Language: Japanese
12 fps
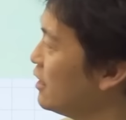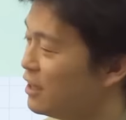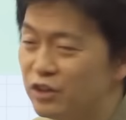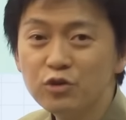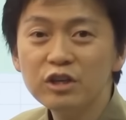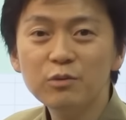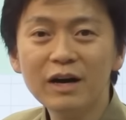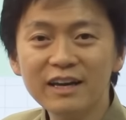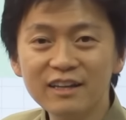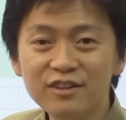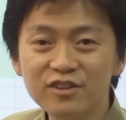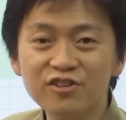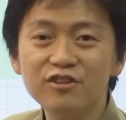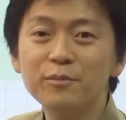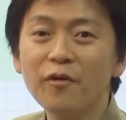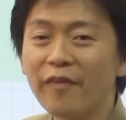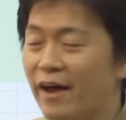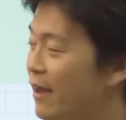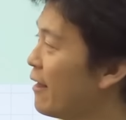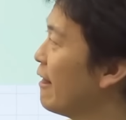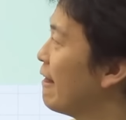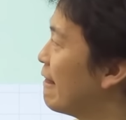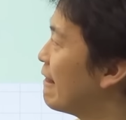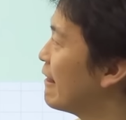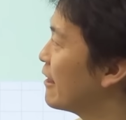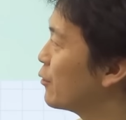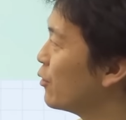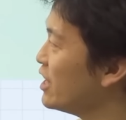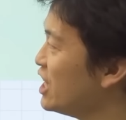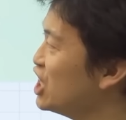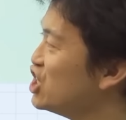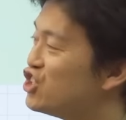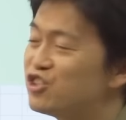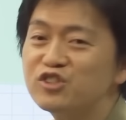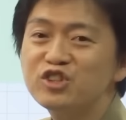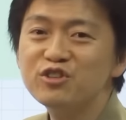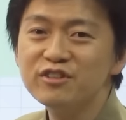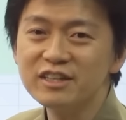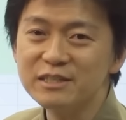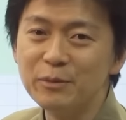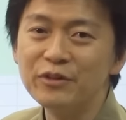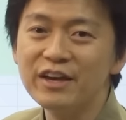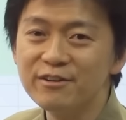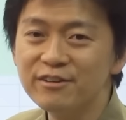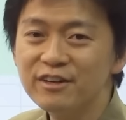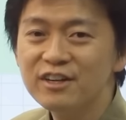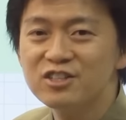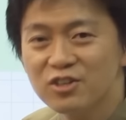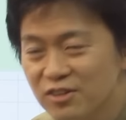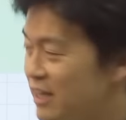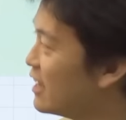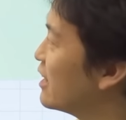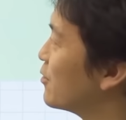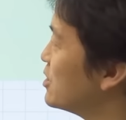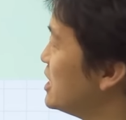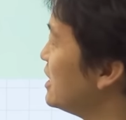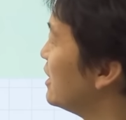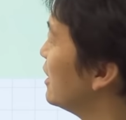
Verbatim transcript: え塗り分けっていう問題。えこれね、数珠順列も出る。ちょっとややこしい、